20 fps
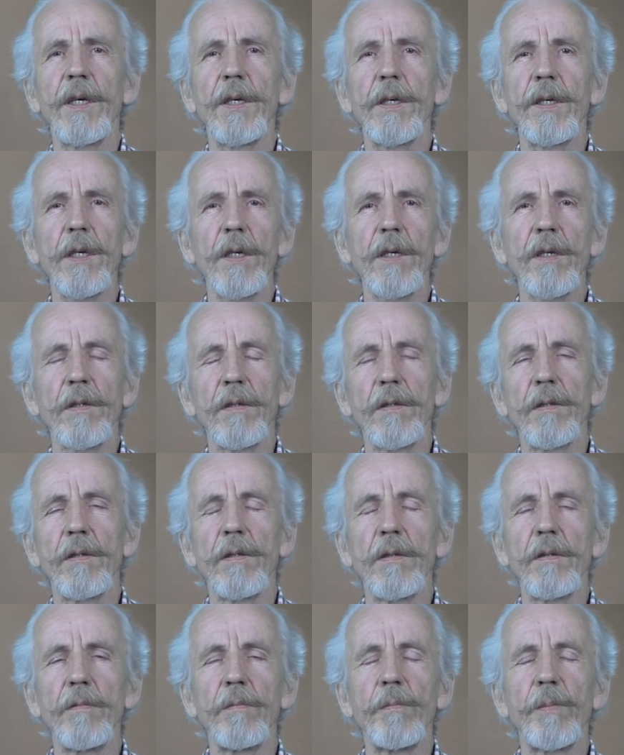я
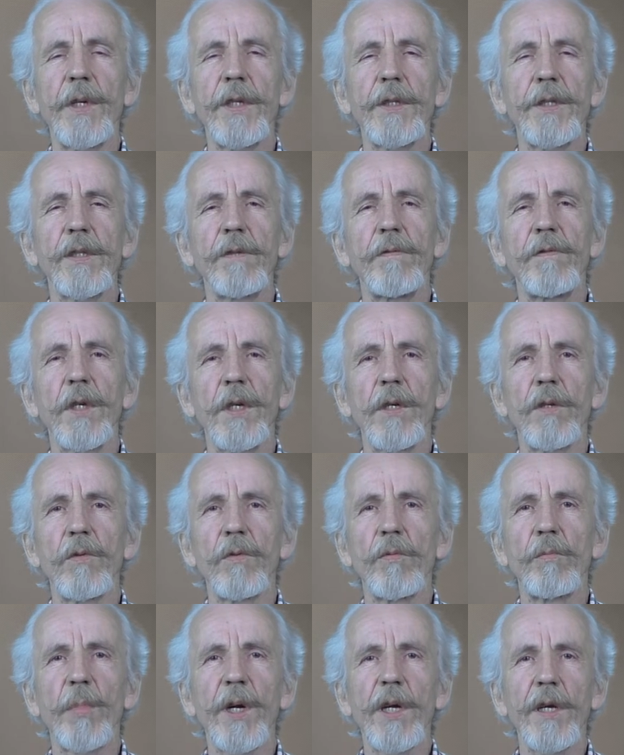
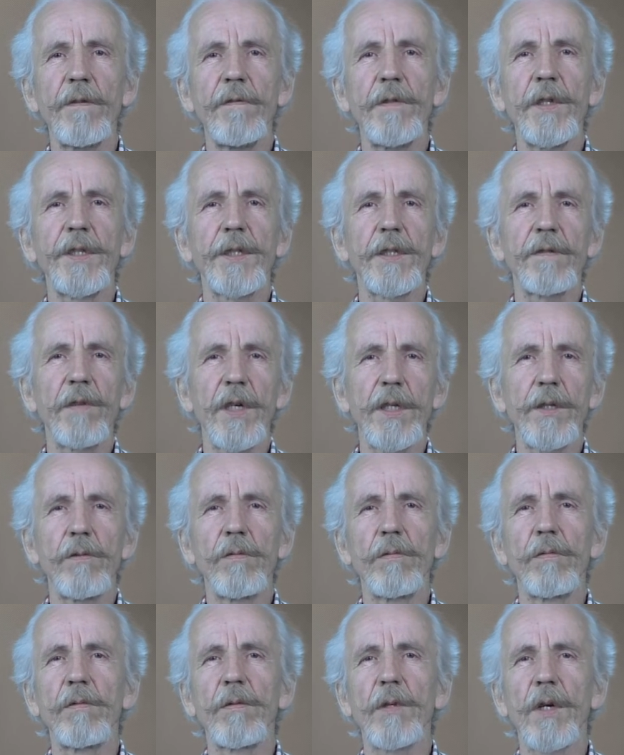призываю проявить
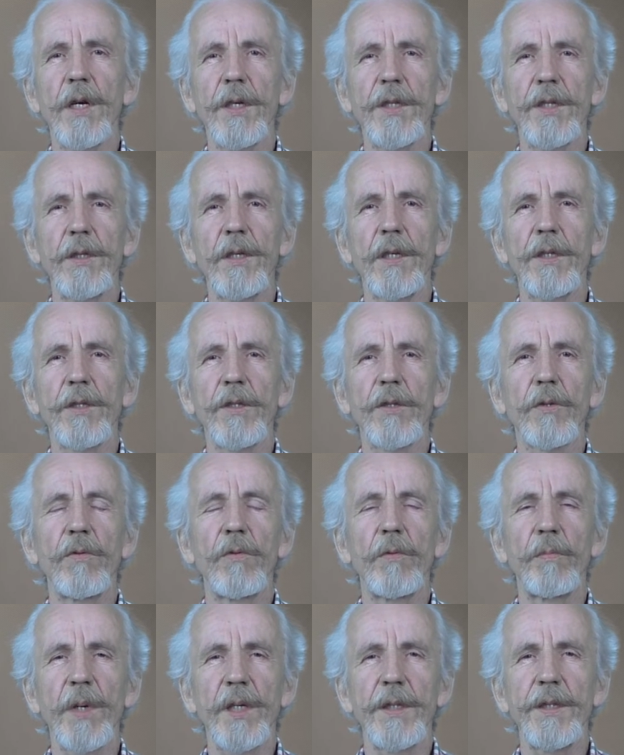свою
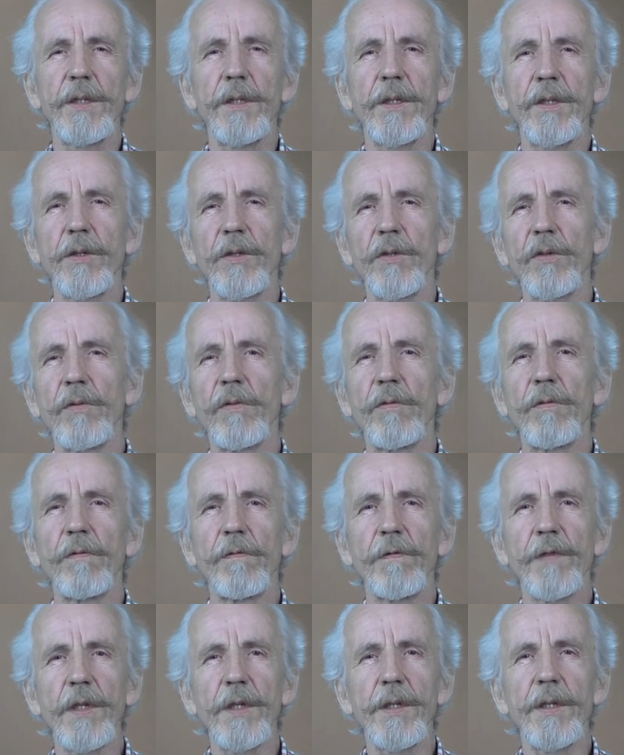гражданскую позицию,
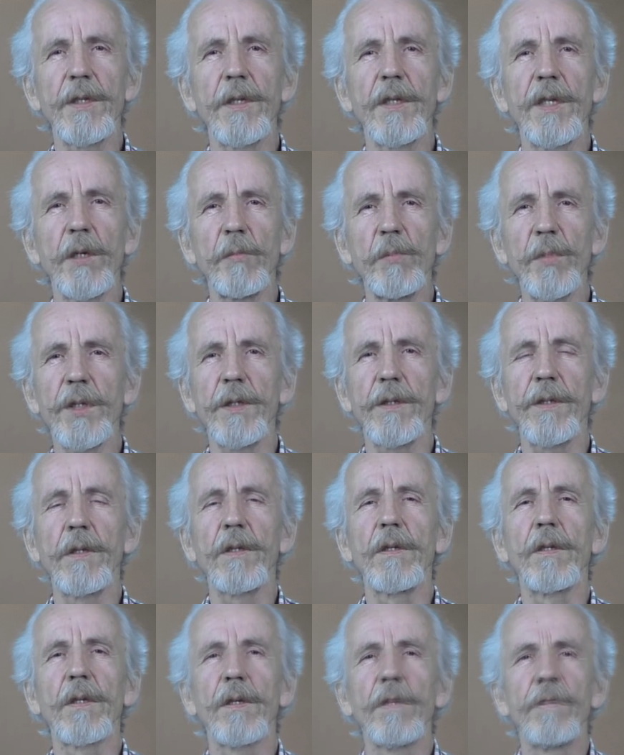выйти на
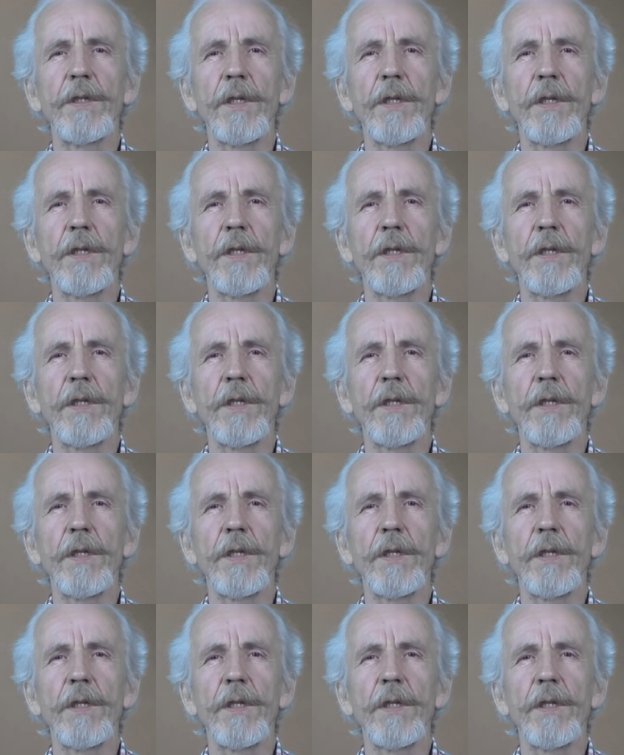митинг в